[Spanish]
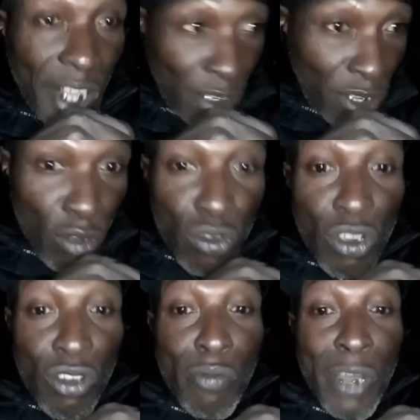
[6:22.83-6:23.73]
Ese es
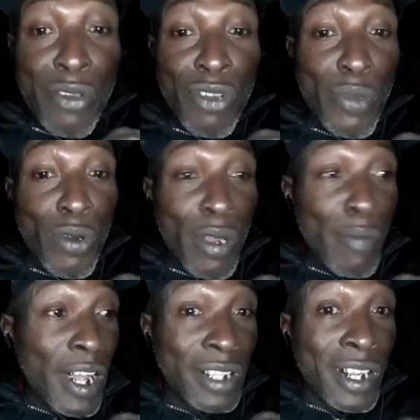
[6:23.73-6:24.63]
uno de los mayores
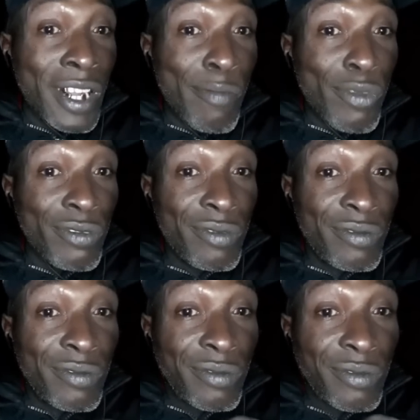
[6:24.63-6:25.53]
problemas que tenemos
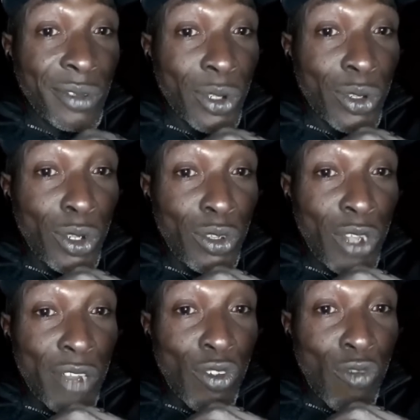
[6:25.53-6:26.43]
nosotros los
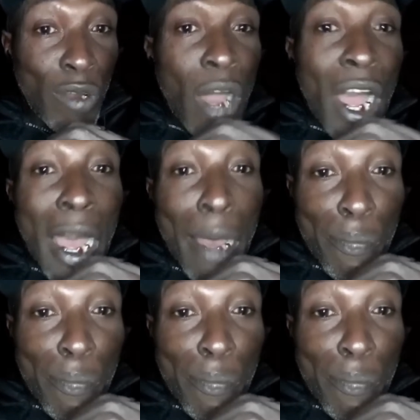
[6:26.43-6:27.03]
ciudadanos cubanos.